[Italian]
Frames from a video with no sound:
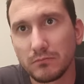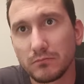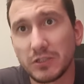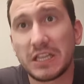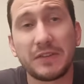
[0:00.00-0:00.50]

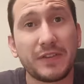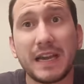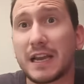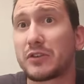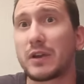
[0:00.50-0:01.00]

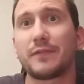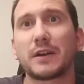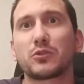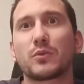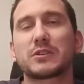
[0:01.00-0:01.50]
significa che non ha
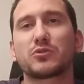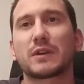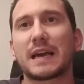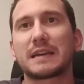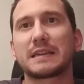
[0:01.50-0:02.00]
fatto questo
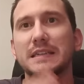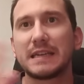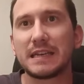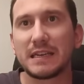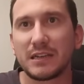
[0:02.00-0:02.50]
gran
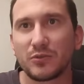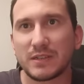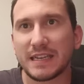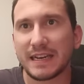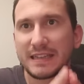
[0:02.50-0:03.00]

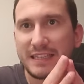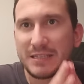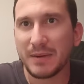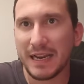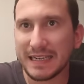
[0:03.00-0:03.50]
questa
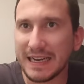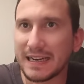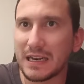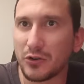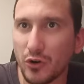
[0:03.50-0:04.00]
grandissima
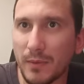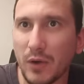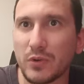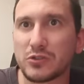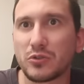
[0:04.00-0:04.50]
carriera alla
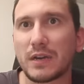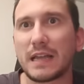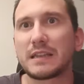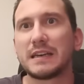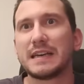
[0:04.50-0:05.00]
Roma, questo
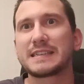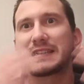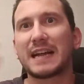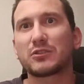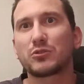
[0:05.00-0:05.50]
gran
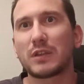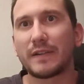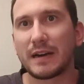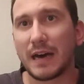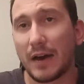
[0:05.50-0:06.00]
salto
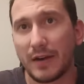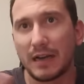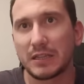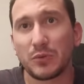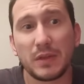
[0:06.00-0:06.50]
dav-
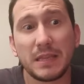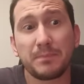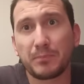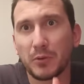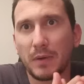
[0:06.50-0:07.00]
avanti.
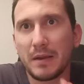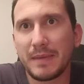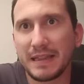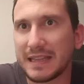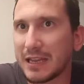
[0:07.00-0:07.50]
Quindi
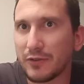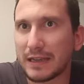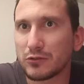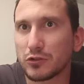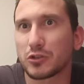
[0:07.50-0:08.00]
probabilmente la
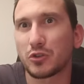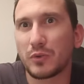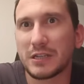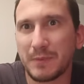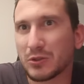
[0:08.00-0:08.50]
Juventus sotto
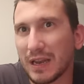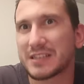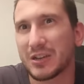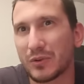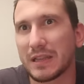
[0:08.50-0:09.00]
quell'aspetto là
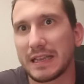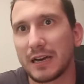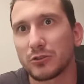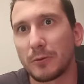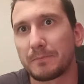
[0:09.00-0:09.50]
ci ha
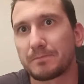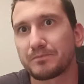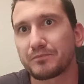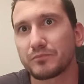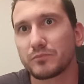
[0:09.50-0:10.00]
guadagnato.
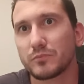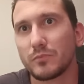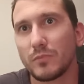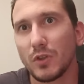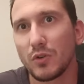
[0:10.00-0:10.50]

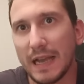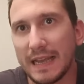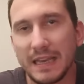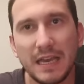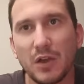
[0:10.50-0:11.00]

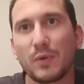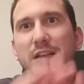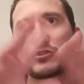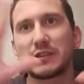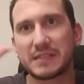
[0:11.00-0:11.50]
Ok?
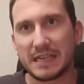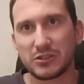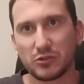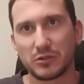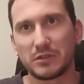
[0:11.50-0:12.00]
Questo è il
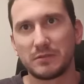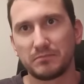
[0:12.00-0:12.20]
senso.